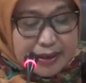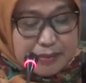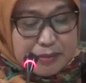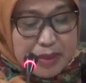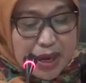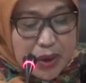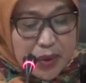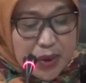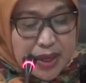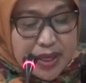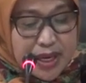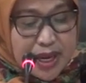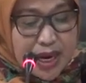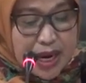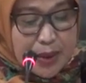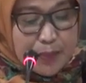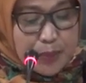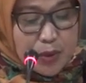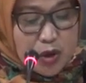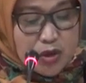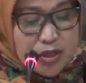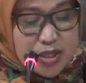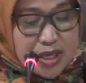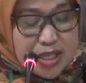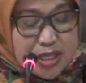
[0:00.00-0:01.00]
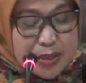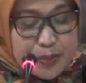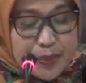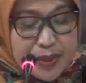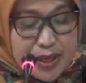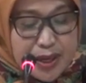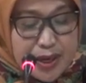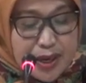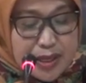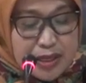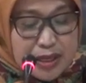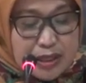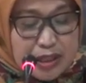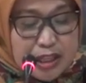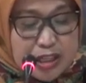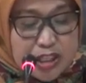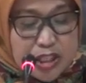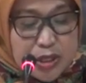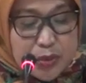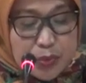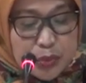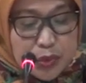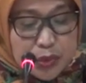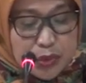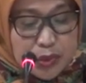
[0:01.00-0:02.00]
Bahwa dalam proses penanganan
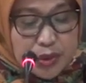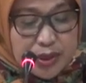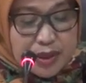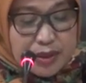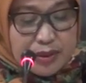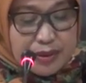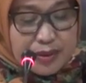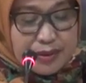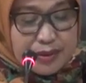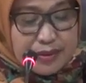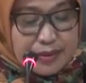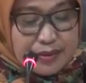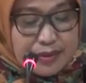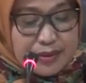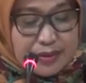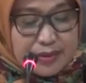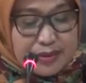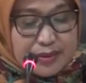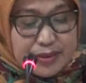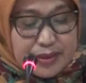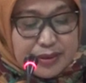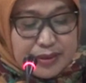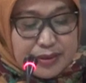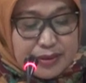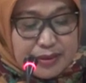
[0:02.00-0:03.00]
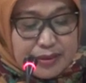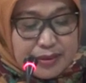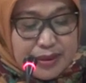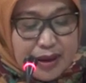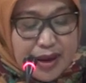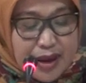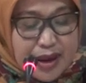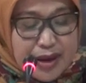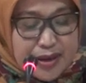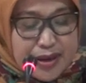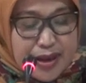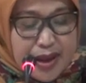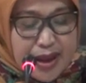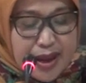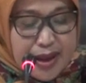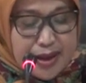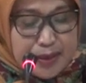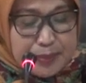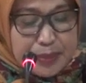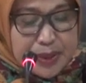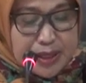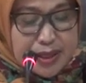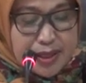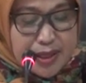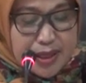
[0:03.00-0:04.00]
tersebut ada hal
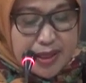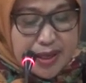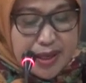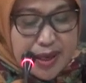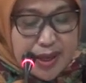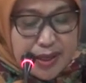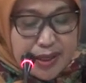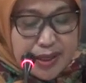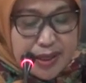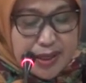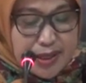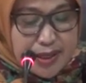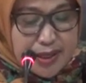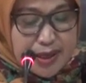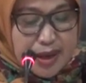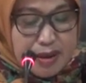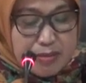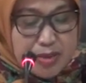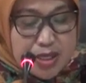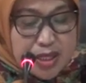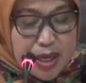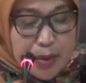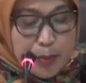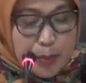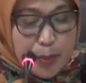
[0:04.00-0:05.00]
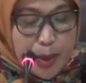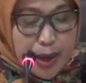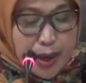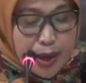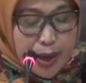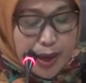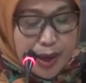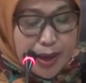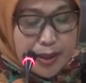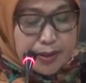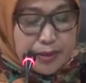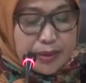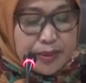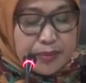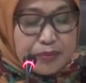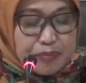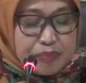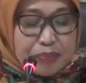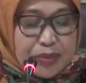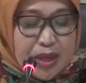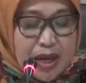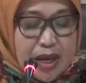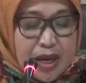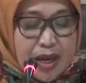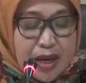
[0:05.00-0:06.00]
penting yang ingin kami sampaikan
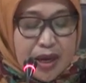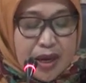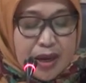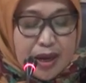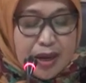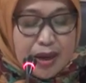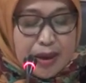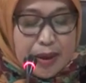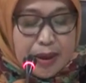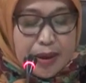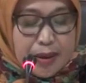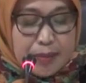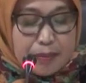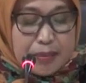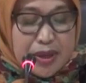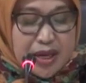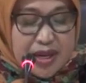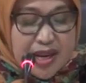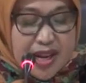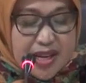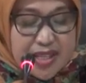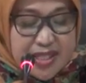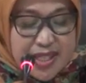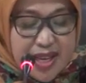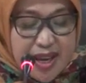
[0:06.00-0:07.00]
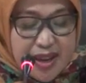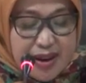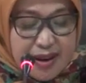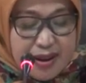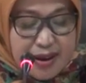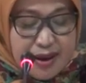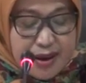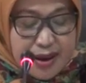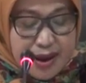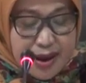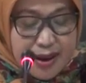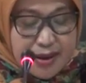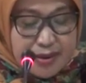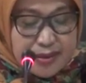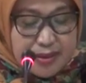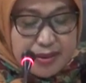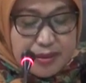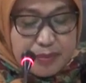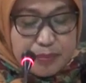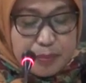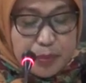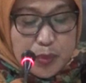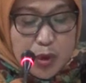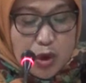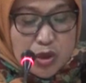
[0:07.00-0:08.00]

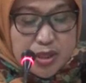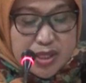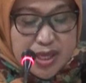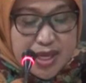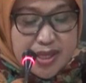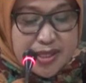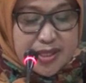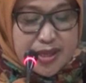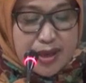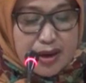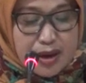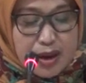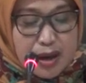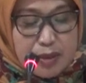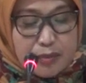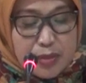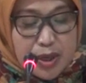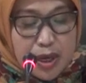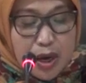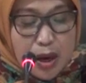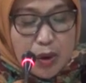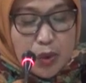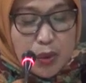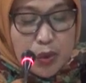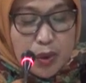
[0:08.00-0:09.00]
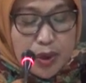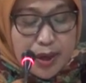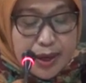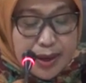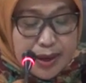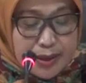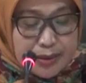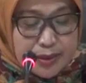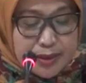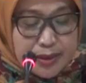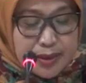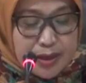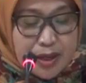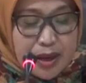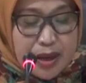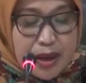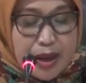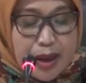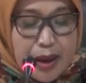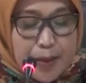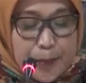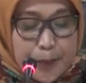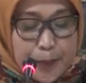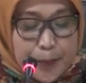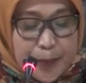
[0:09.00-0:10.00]
berdasarkan proses yang kami lakukan
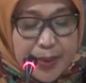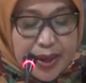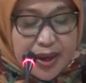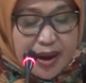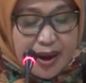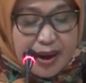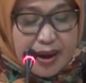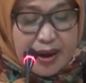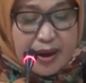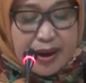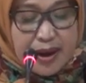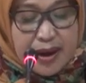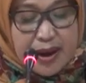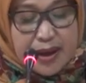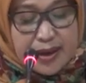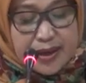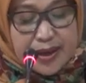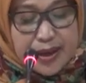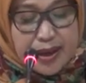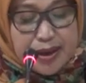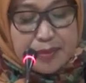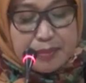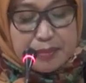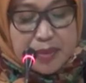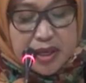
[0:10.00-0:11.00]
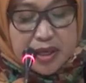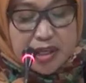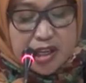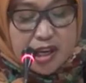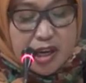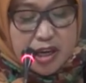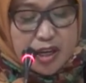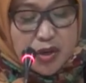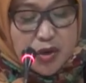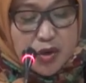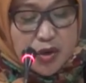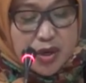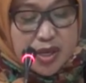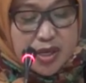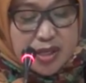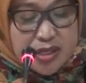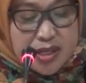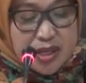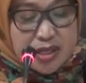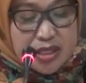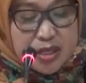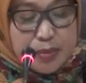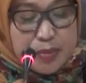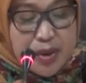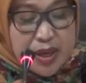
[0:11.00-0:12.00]
pihak harian media
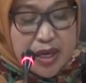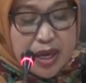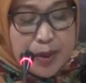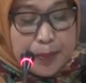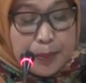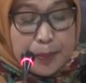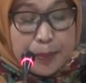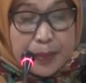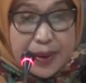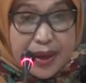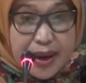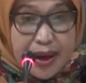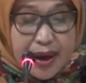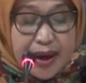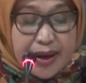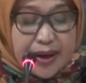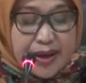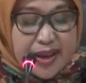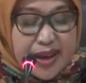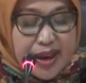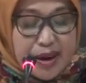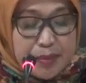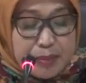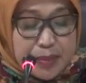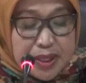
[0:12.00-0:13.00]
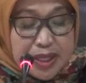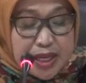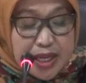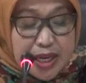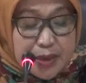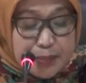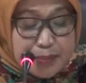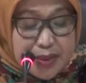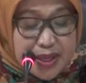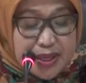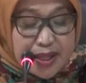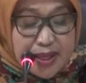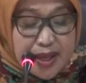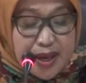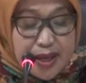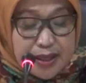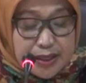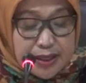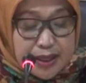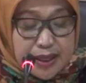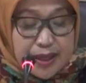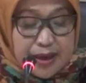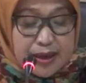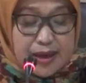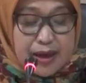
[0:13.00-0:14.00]
Indonesia sebagai pihak yang
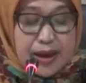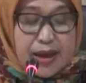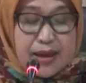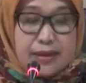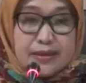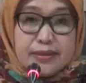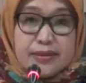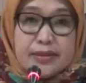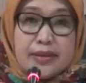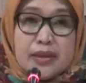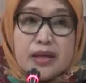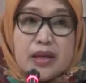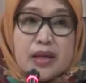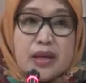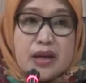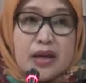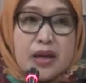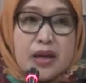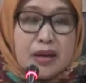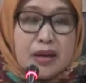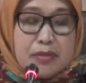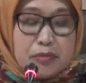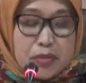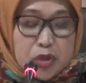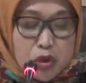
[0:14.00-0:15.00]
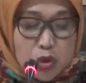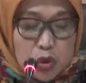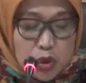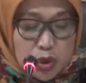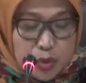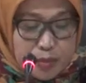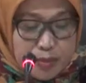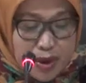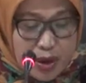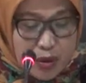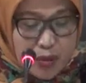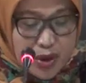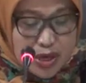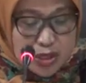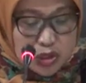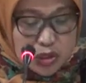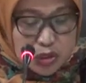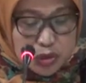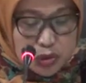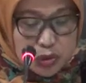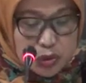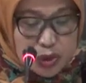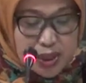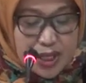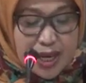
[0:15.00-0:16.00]
menerbitkan iklan menurut
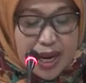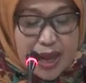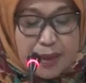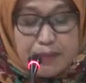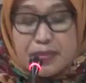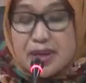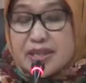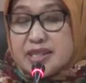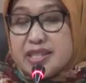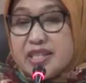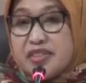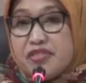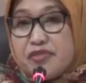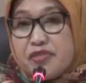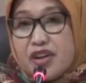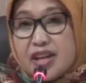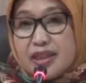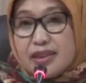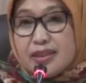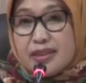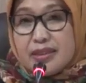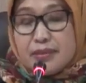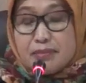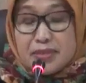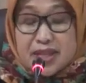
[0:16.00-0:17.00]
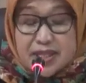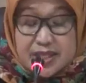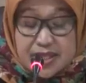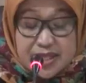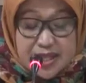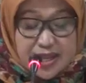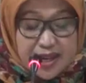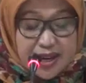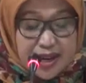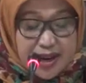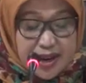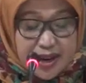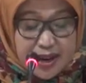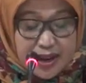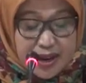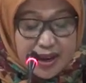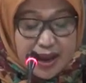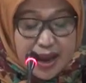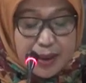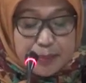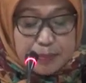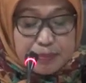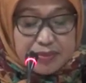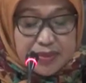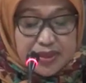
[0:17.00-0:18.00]
Bawaslu telah bersifat
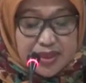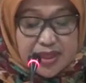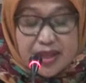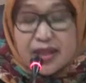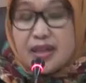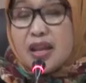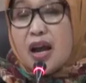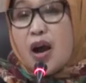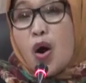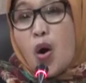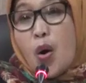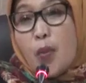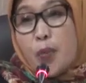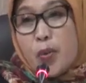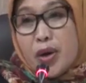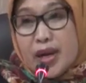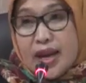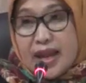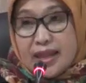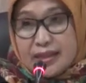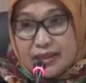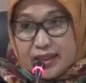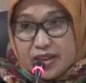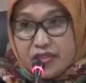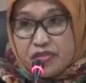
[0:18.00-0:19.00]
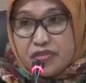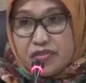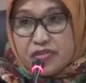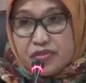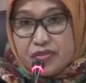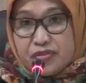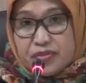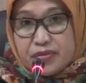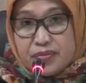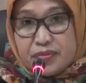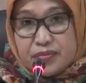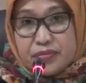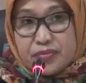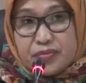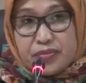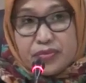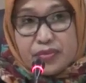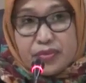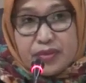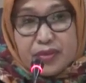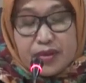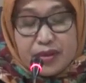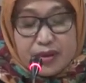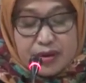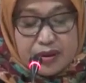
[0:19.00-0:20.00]
bersikap tidak kooperatif
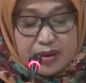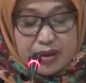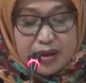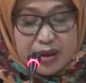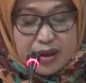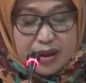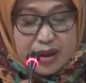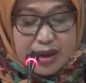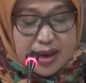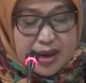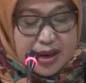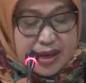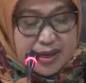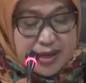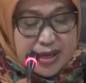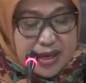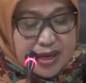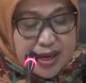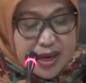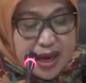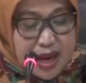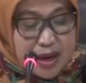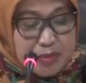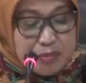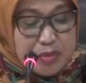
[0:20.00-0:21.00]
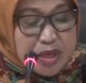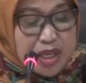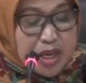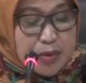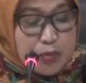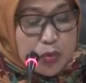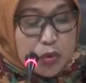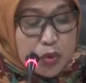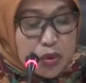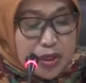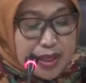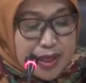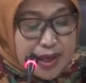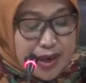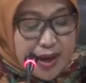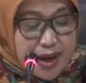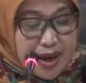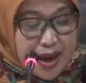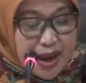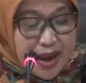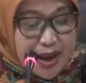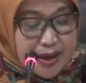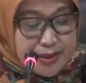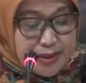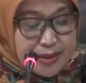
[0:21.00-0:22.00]
dengan
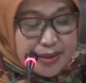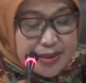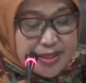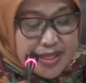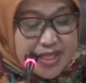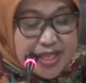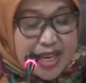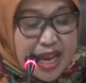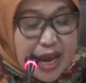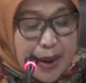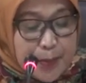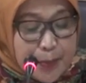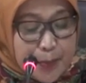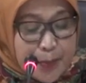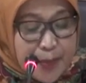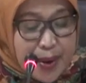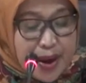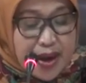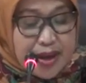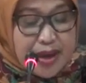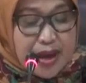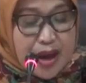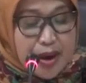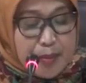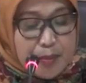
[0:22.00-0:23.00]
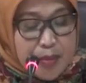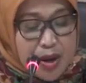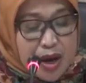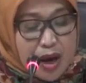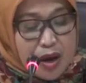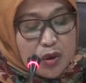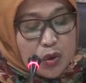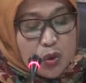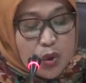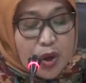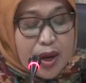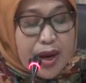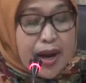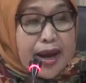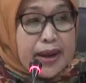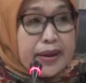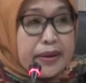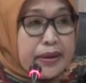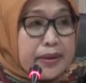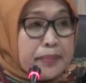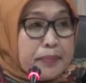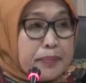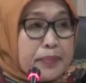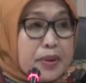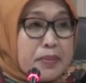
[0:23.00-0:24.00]
menyembunyikan siapa yang
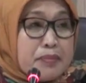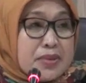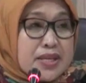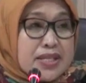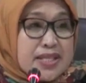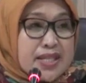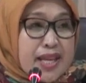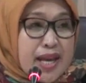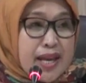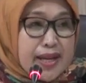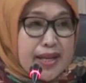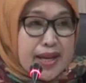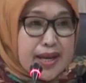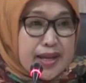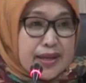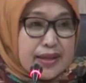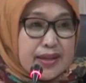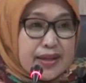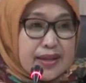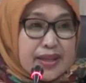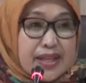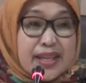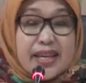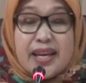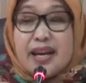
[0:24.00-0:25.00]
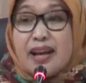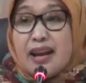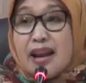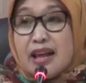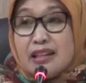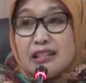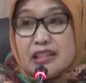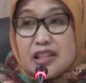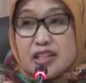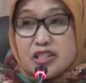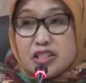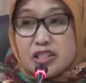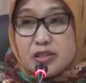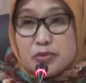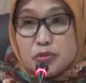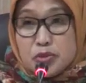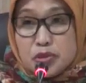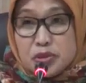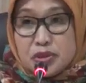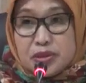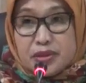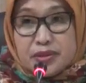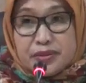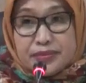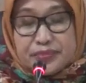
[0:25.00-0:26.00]
melakukan pemesanan iklan
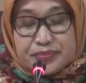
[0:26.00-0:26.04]
tersebut.